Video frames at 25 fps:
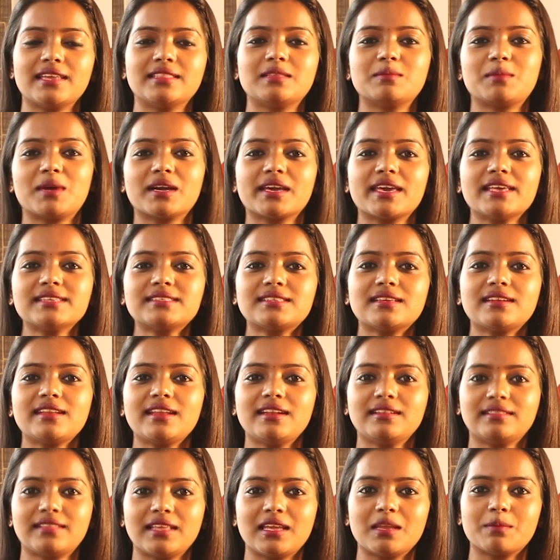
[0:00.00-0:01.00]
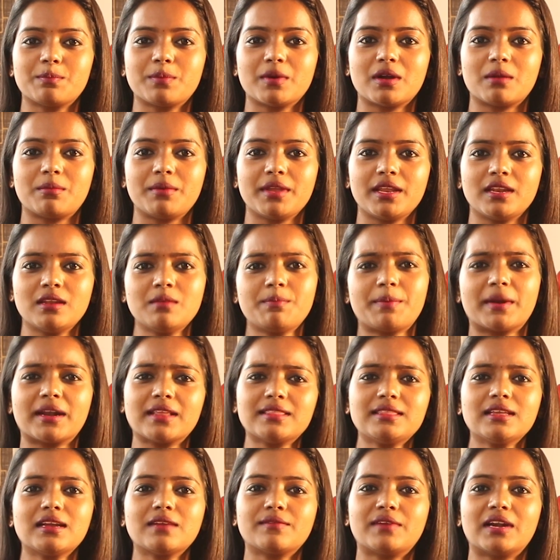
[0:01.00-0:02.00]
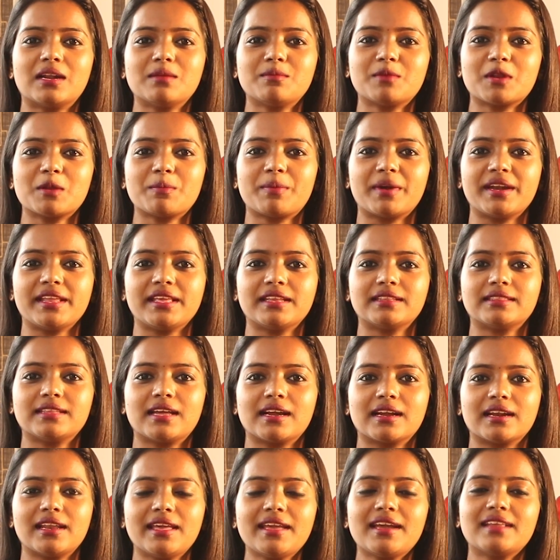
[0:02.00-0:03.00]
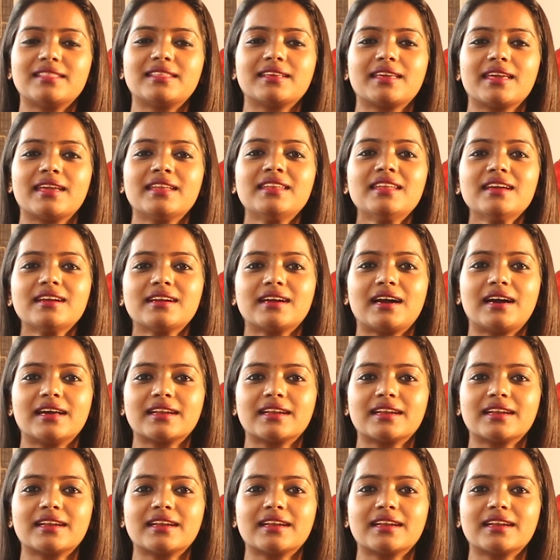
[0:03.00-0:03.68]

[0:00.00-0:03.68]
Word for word: இது மகேசனின் தீர்ப்பு அப்படின்னு படத்துக்கு விளம்பரம் பண்ணியிருந்தாங்களே அதுக்கு என்ன